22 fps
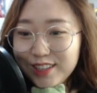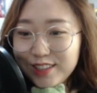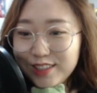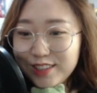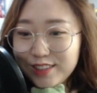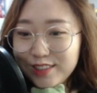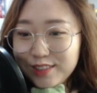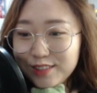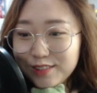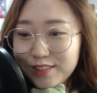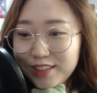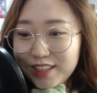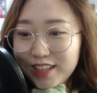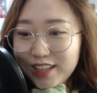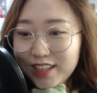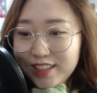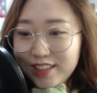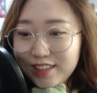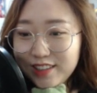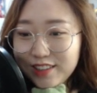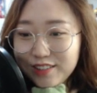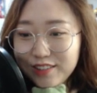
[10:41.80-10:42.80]
그쪽이
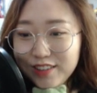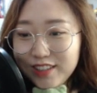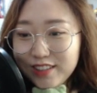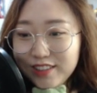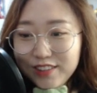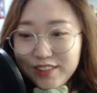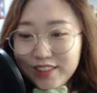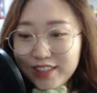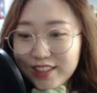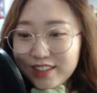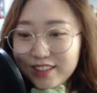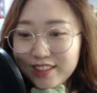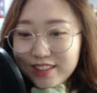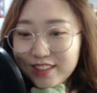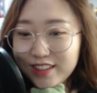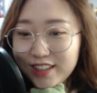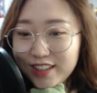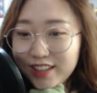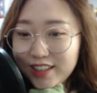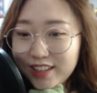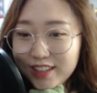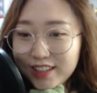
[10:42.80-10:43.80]
아니라고 하는 것
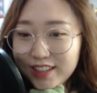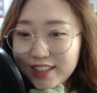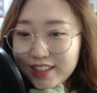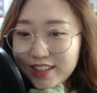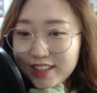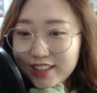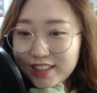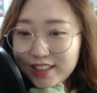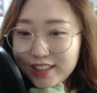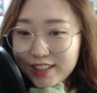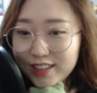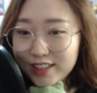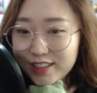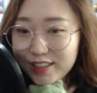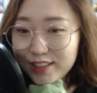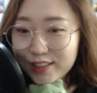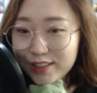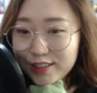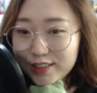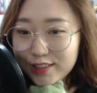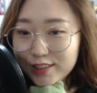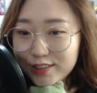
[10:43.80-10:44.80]
같은데?
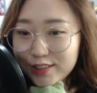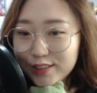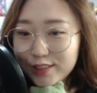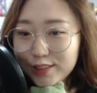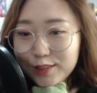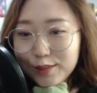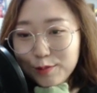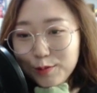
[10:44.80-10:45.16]
그럼